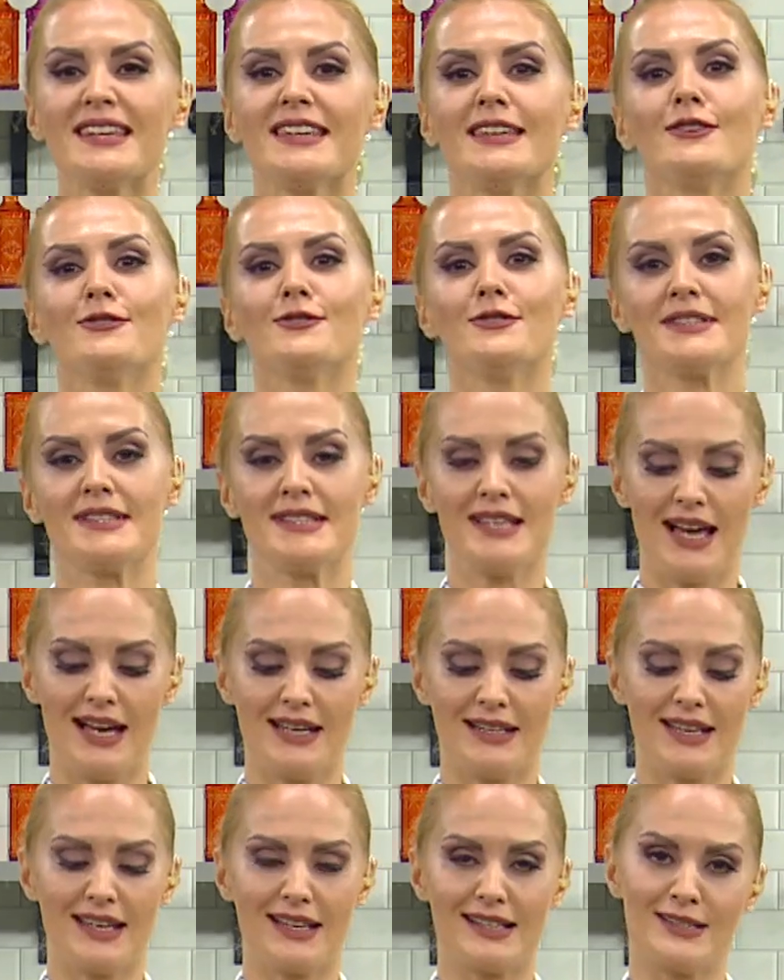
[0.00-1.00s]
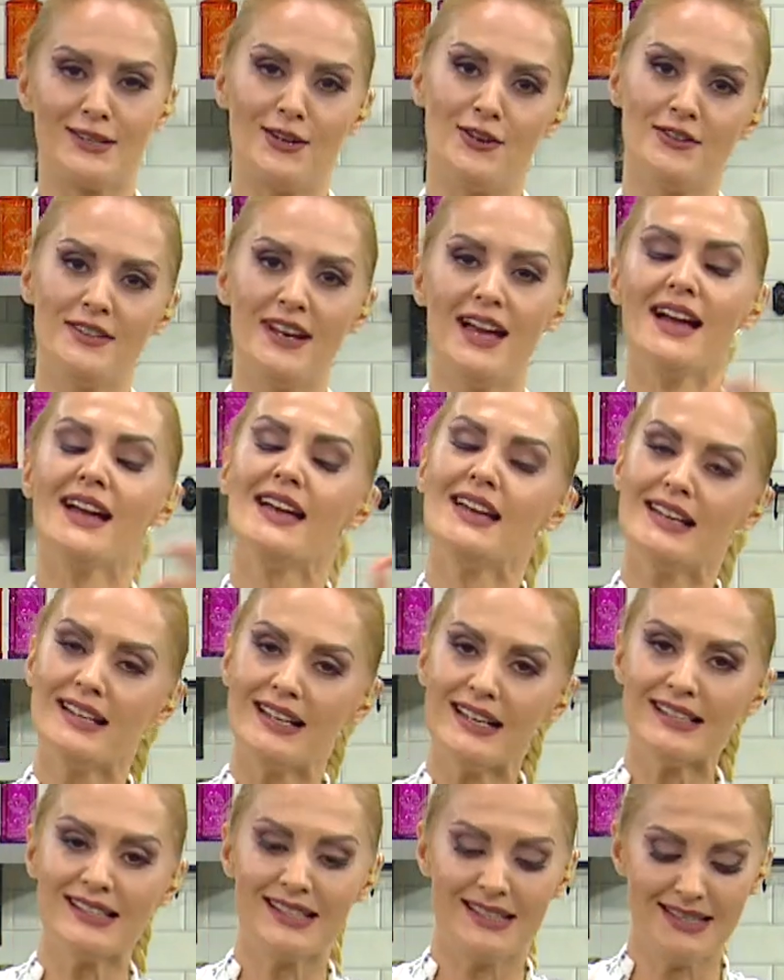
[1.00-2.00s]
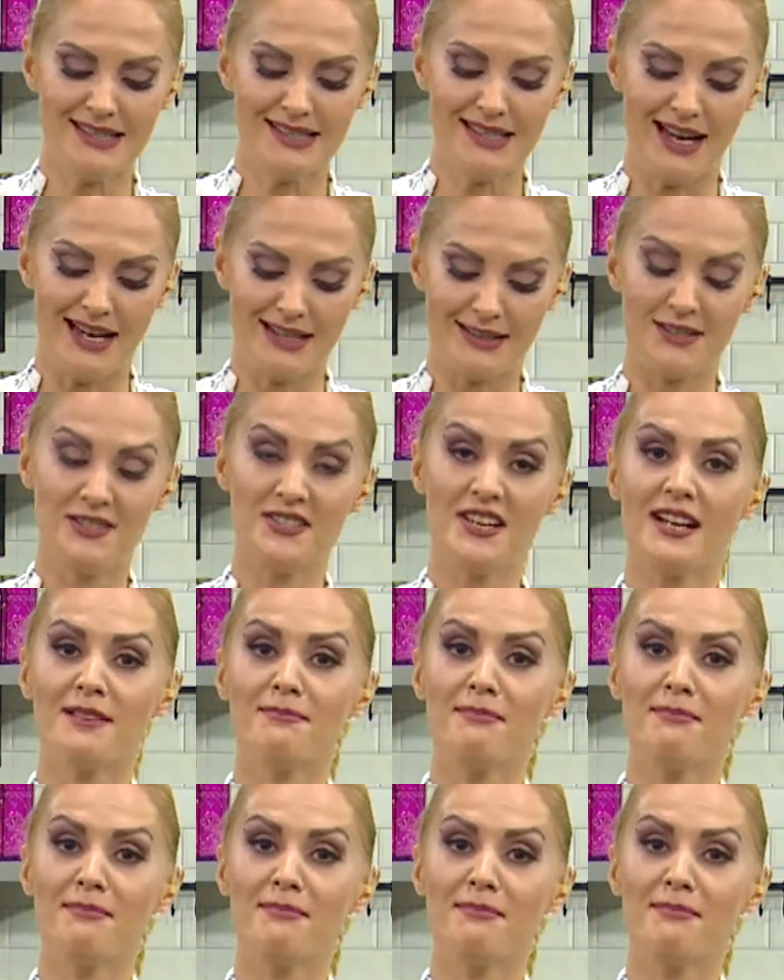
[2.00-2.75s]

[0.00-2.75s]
2-3 saniye sonra hızınız artacak.